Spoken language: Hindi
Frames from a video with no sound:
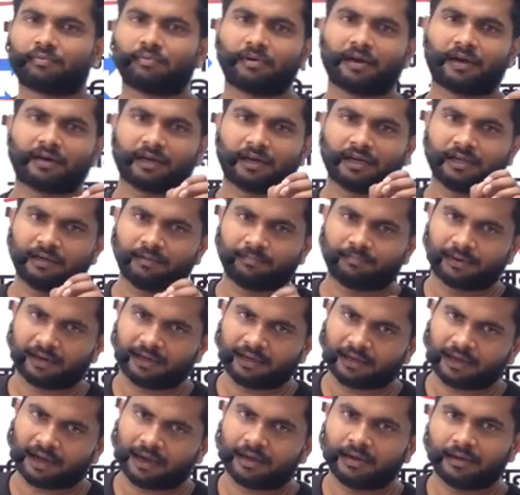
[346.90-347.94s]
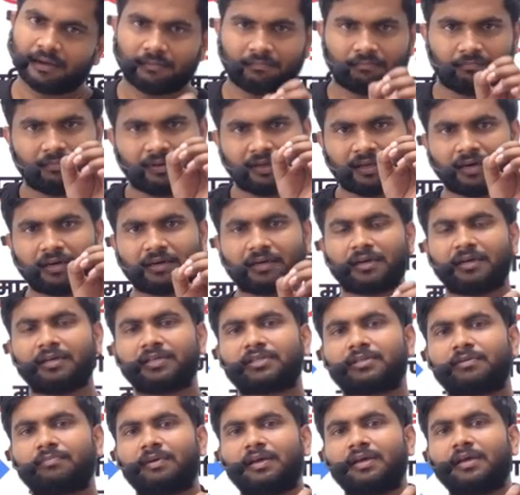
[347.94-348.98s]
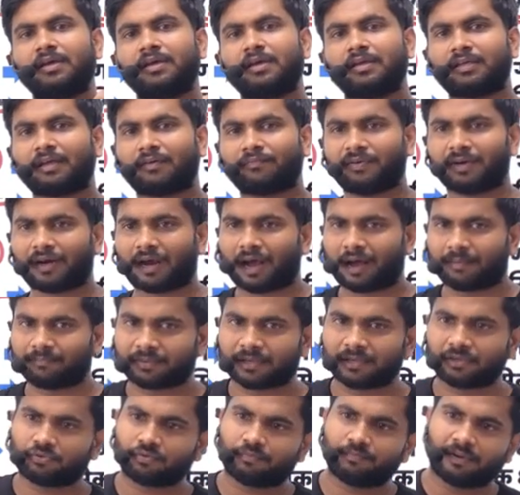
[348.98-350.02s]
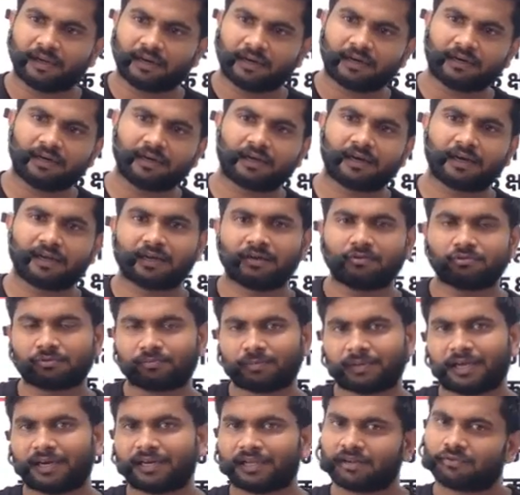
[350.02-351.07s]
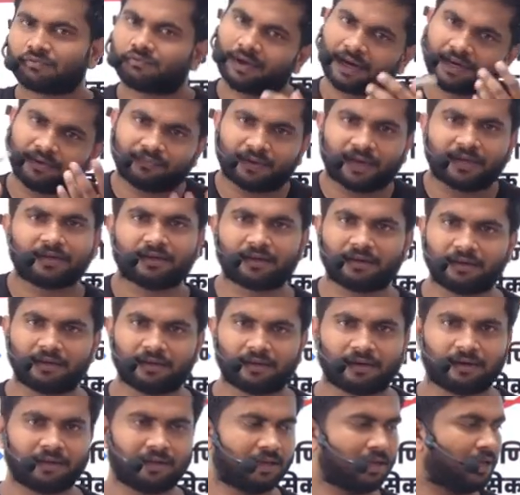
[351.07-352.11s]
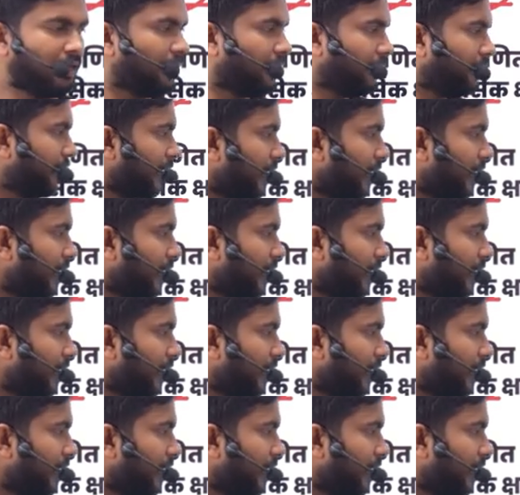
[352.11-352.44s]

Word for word: लाना ही पड़ेगा मेरिट लिस्ट में या फिर आपकी जो मेरिट निकलेगी उसमें यानी कि क्वालिफाई करने के लिए यही